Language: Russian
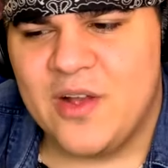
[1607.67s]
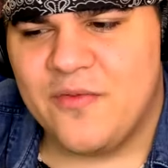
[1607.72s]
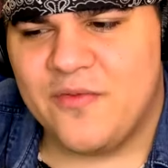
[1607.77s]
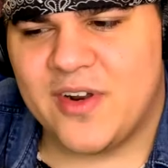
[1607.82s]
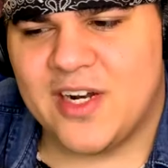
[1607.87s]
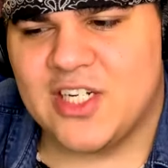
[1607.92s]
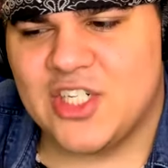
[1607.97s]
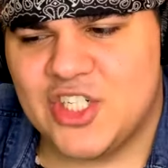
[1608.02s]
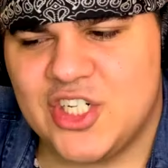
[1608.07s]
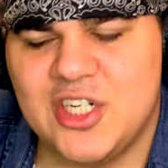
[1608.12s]

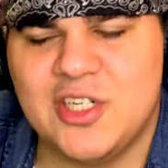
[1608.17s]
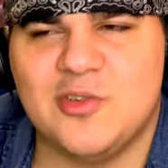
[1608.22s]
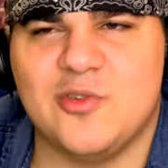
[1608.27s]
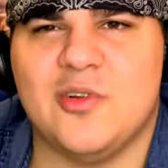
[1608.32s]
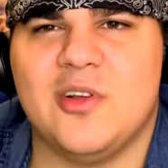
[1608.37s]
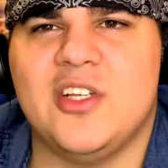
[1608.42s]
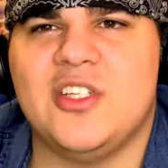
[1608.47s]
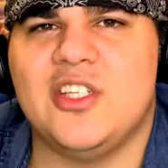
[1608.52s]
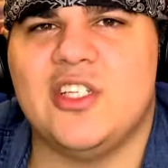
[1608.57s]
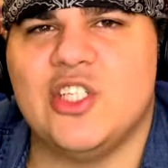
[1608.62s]

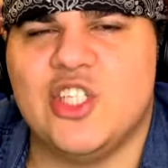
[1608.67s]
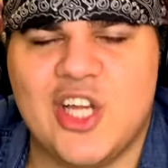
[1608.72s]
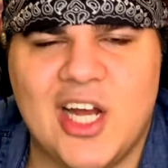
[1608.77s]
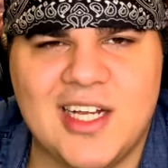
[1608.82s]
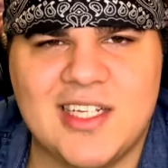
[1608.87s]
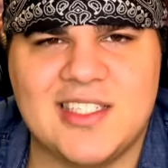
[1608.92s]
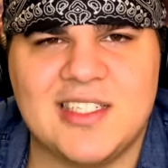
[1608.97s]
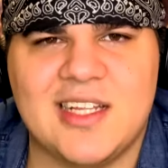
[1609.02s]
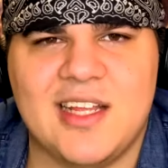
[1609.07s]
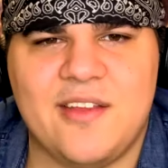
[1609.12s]
франшизу
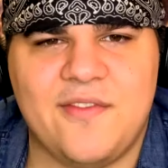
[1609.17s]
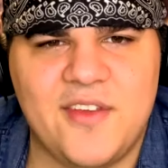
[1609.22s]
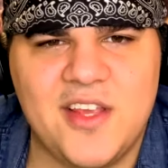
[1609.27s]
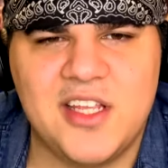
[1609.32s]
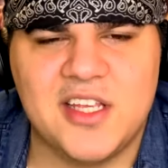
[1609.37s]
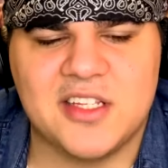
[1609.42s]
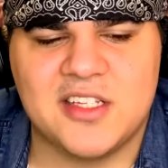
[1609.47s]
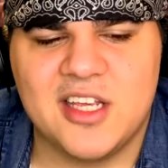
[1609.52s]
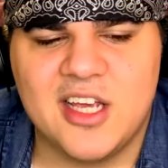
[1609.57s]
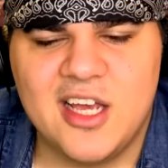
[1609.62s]
сейчас и
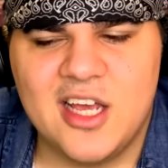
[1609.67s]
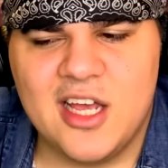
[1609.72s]
видит